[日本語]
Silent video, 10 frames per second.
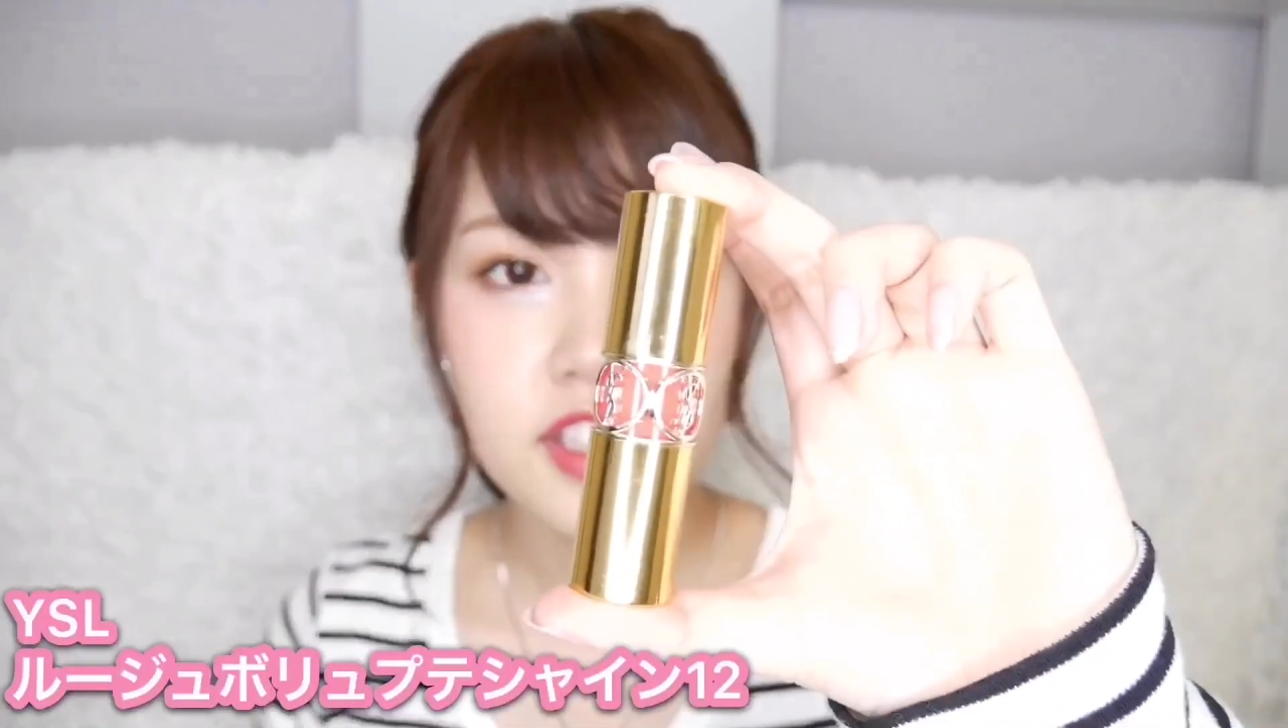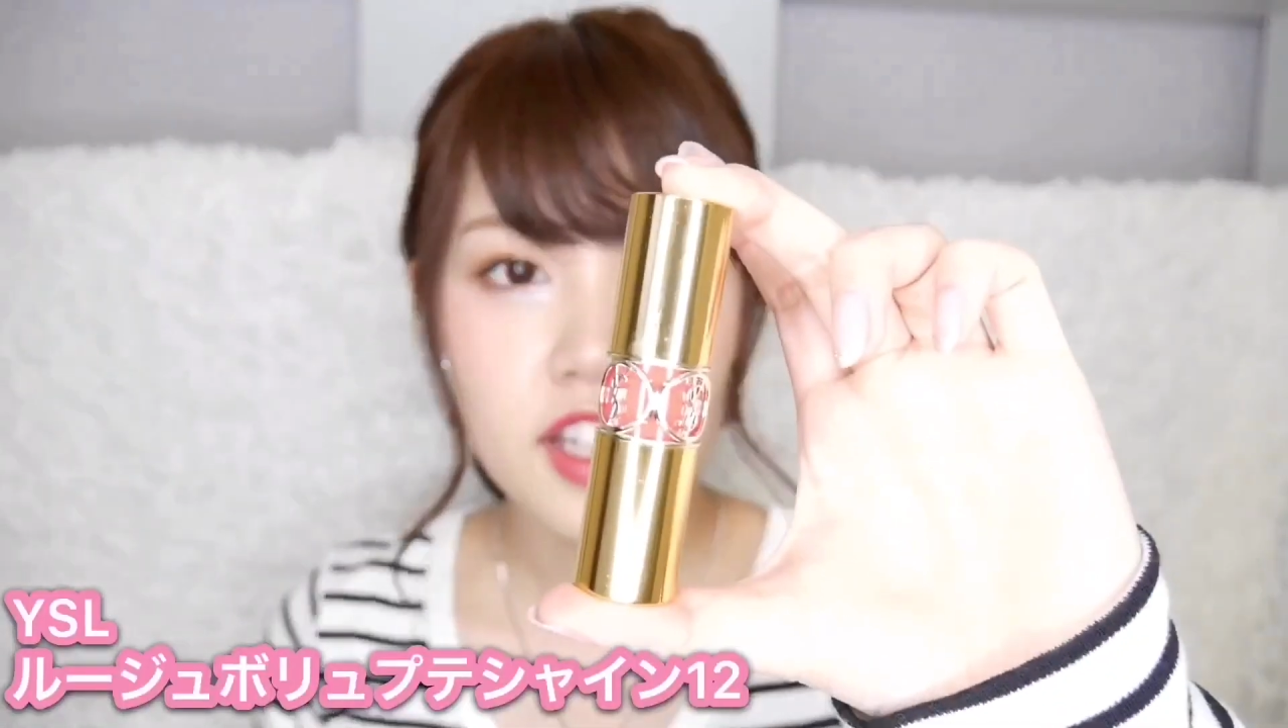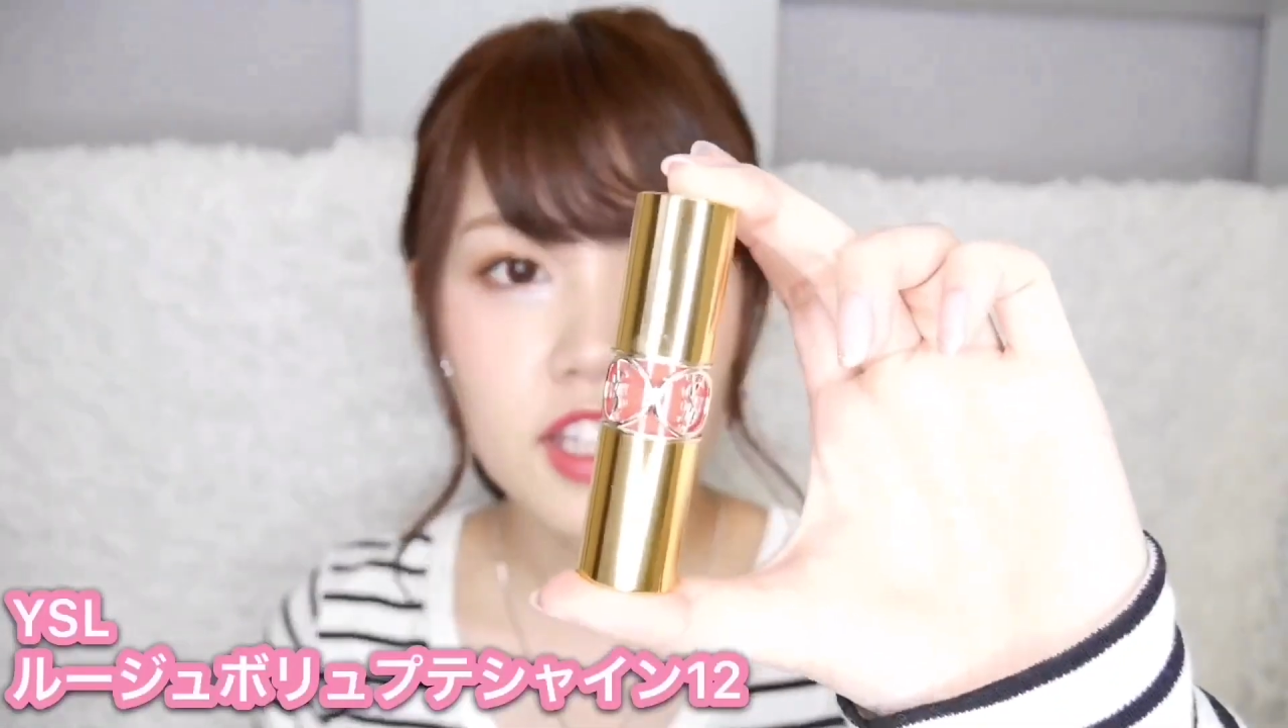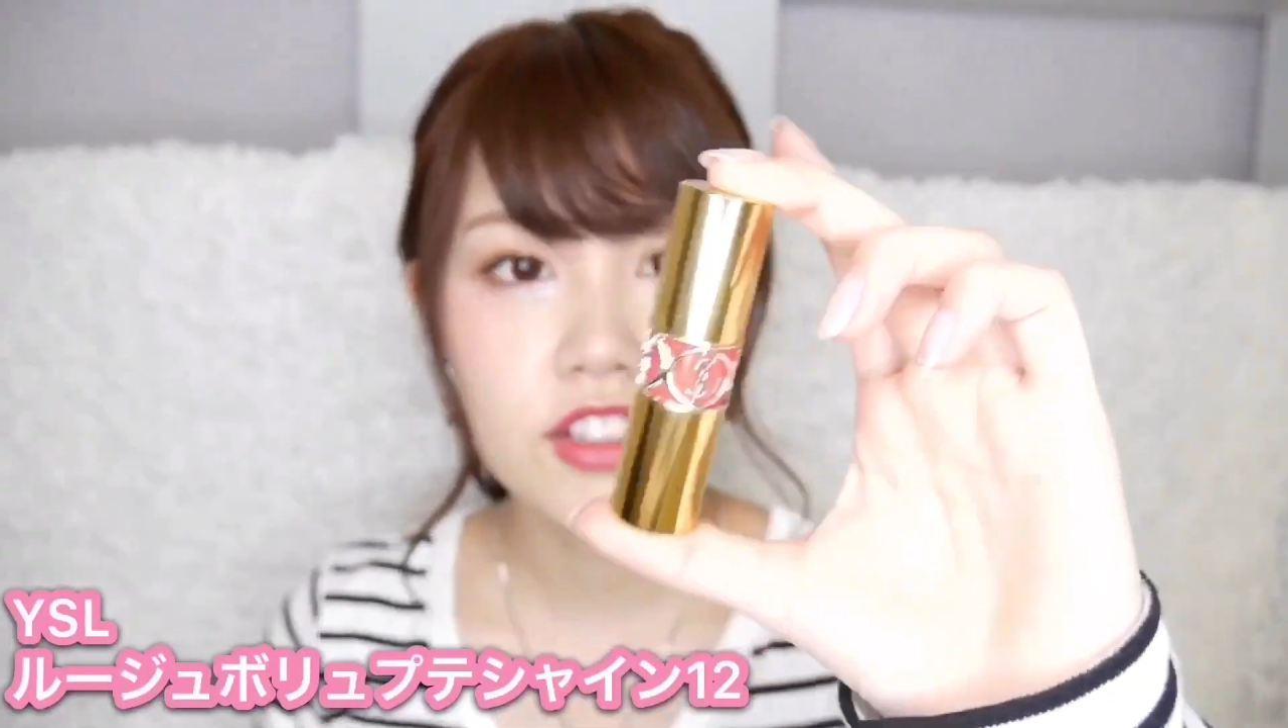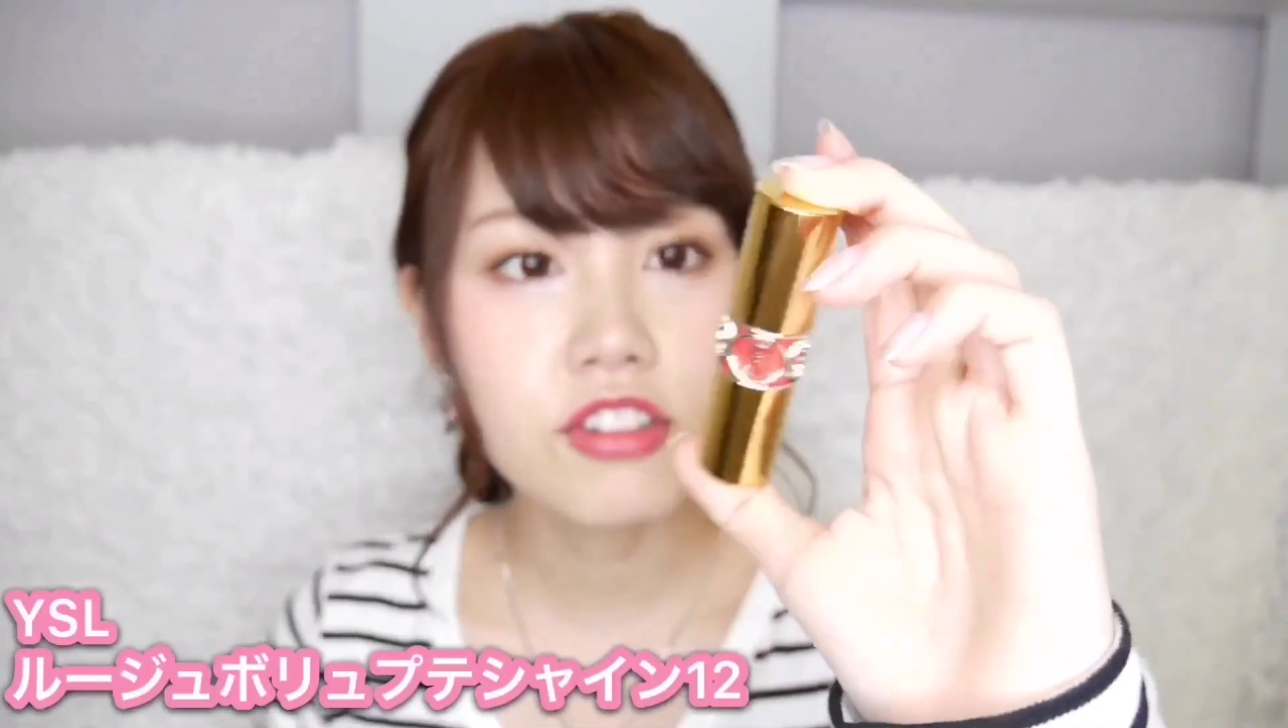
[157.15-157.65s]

社員